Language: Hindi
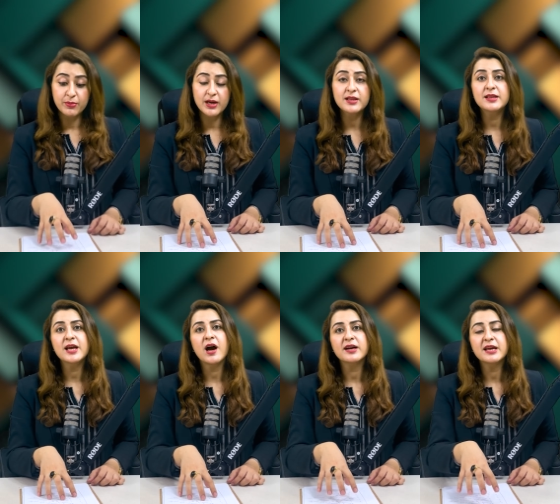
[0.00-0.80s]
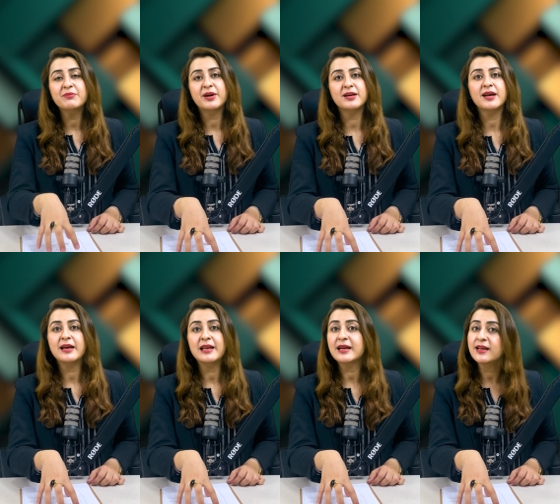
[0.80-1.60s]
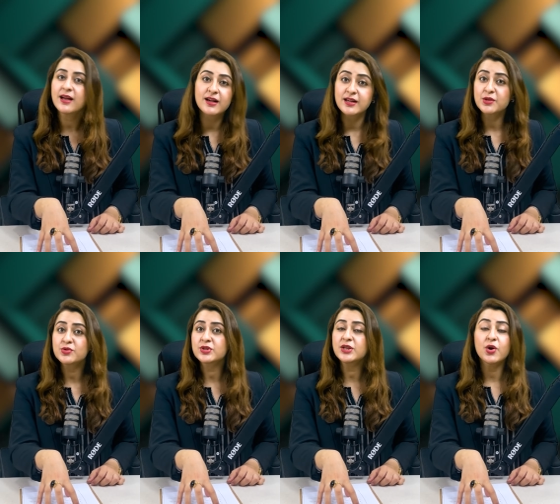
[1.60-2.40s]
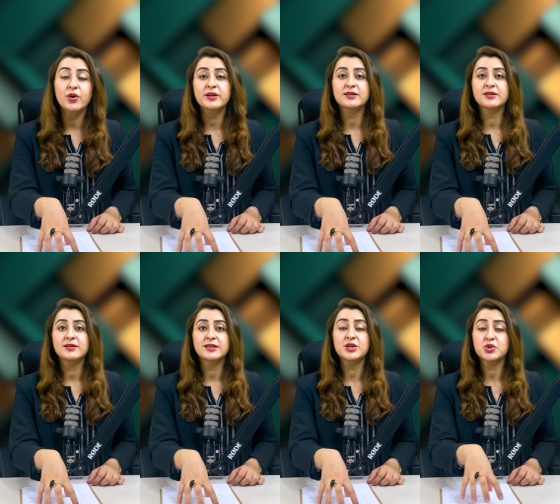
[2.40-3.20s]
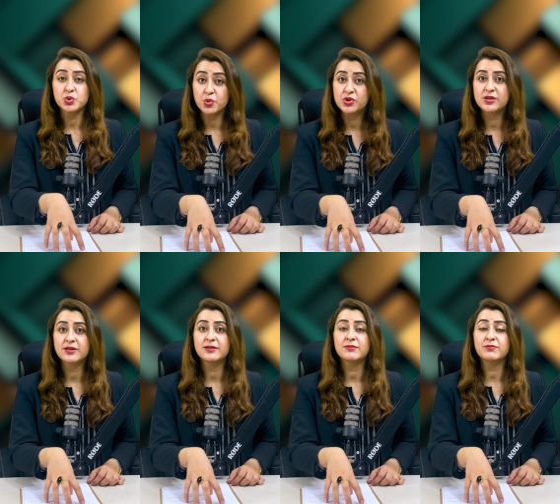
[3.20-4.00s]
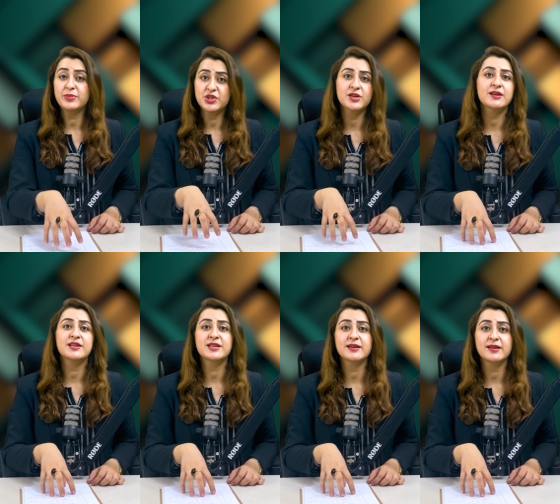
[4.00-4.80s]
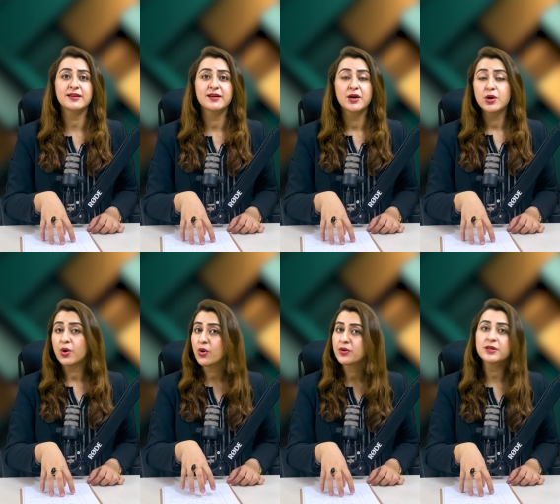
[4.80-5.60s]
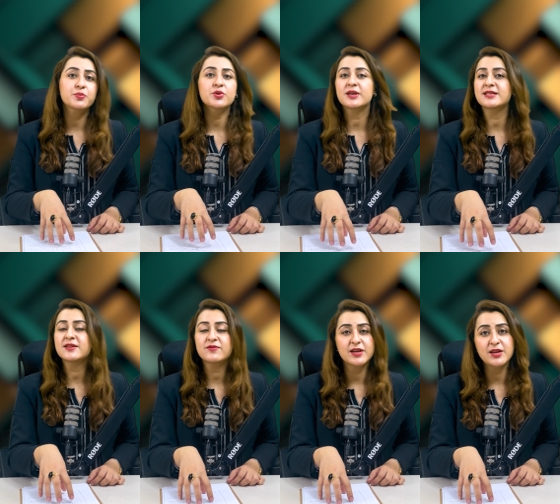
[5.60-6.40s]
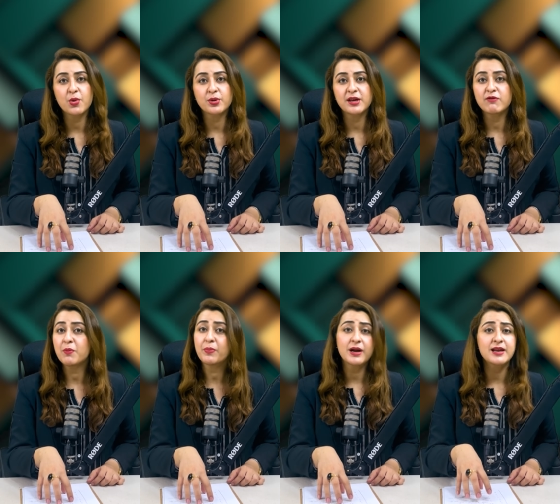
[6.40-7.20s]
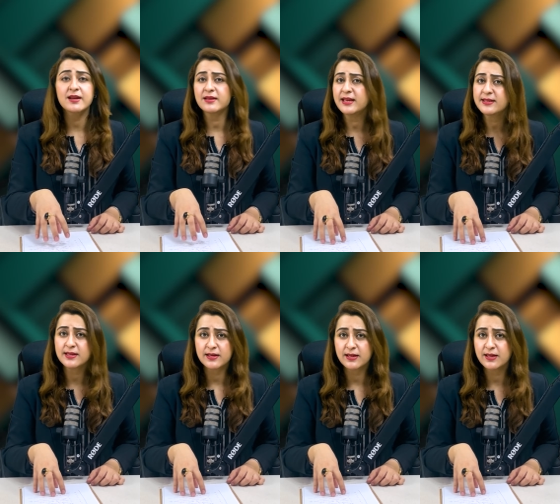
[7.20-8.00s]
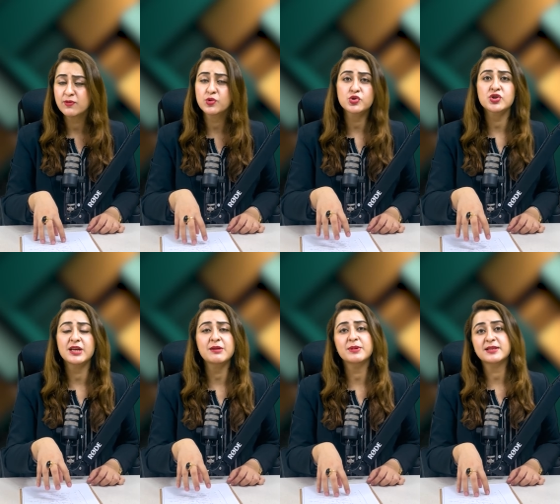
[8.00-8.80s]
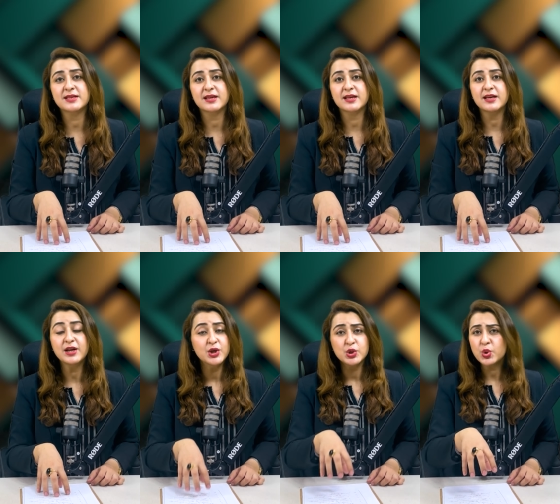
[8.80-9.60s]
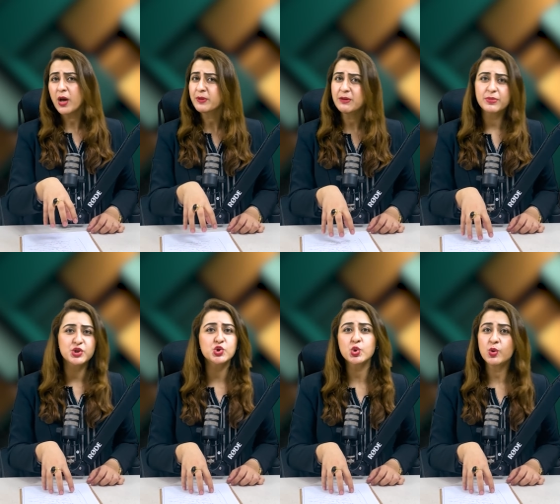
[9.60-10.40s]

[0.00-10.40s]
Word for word: मर्द ने आगे बढ़ना है लेकिन अगर उसकी औरत की सोच पीछे रह जाएगी औरत प्रोग्रेसिव नहीं होगी वो पढ़ लिख नहीं सकेगी वो कुछ नहीं बन सकेगी तो आपके बच्चों